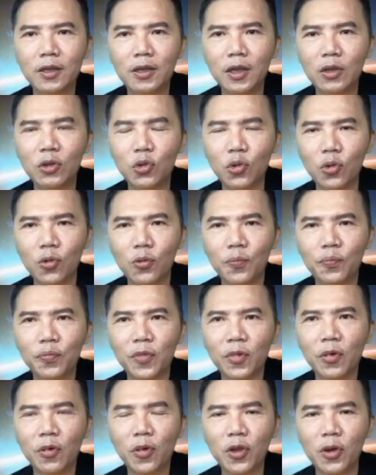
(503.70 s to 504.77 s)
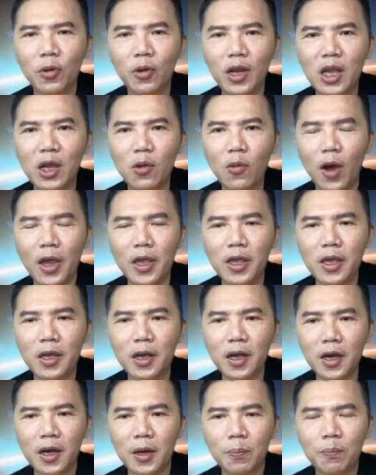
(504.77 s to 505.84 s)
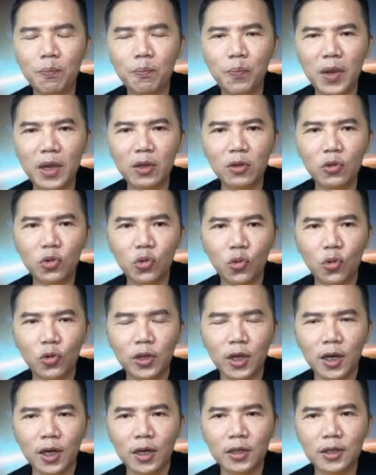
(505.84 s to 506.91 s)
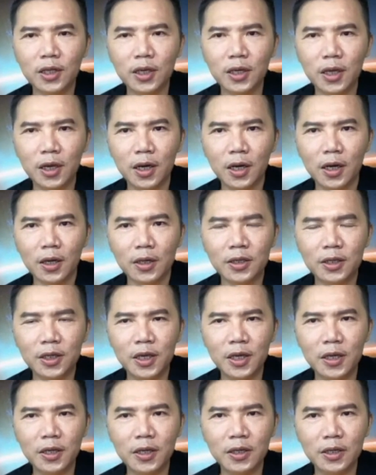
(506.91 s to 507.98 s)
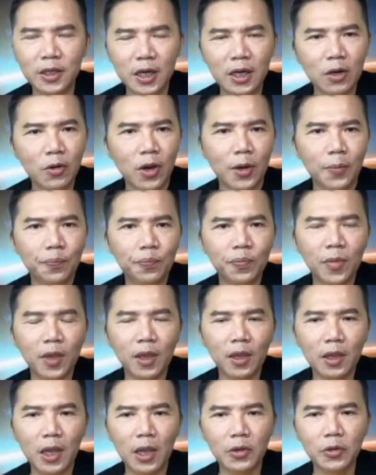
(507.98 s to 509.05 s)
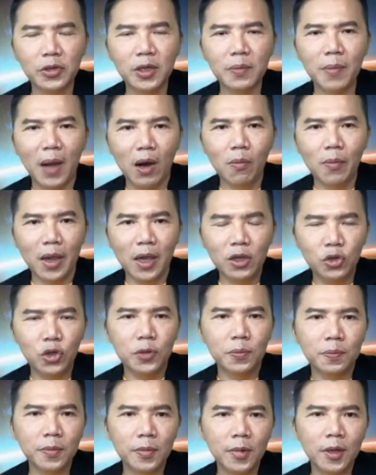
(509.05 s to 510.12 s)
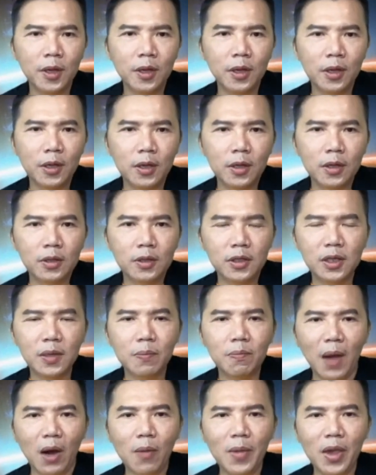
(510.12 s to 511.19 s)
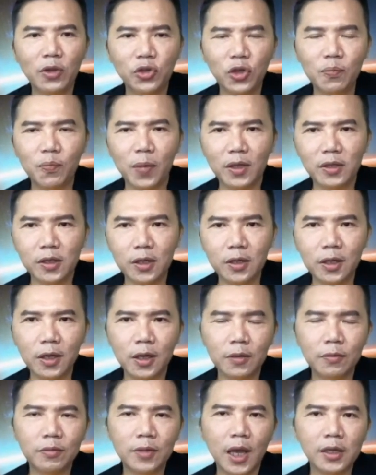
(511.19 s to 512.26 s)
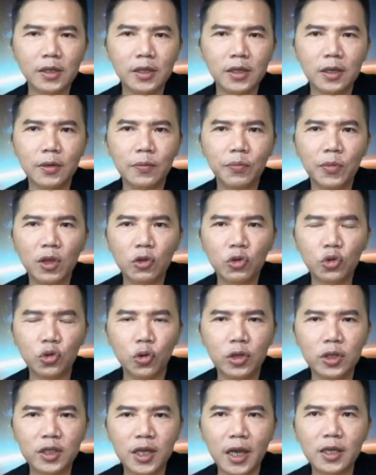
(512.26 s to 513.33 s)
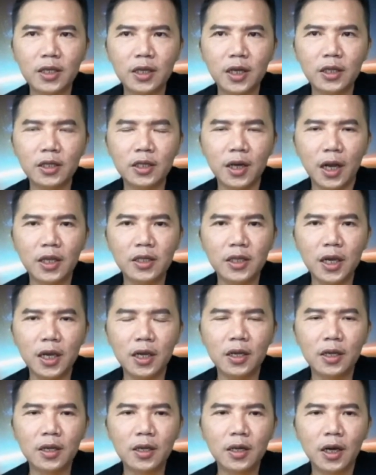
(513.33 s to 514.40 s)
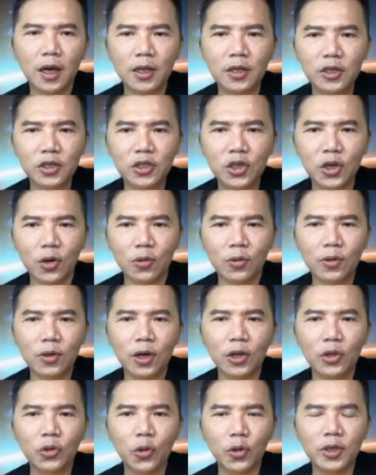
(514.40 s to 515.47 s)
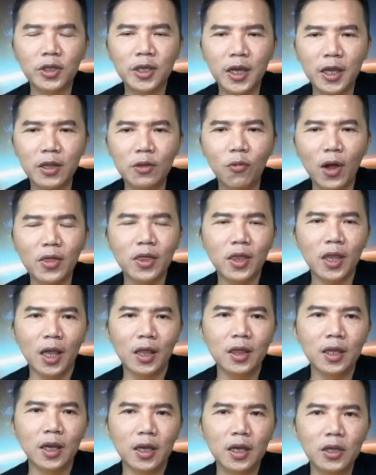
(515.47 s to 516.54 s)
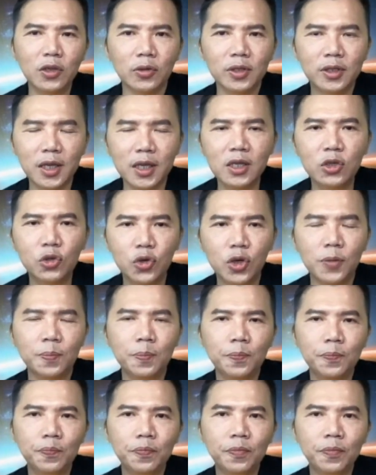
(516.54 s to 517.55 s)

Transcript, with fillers: 印度会有另外一个病毒的这个侵侵略，也就是毛霉菌。其实毛霉菌本身呢，它是存在这个自然界很久很多千万年的一种真菌，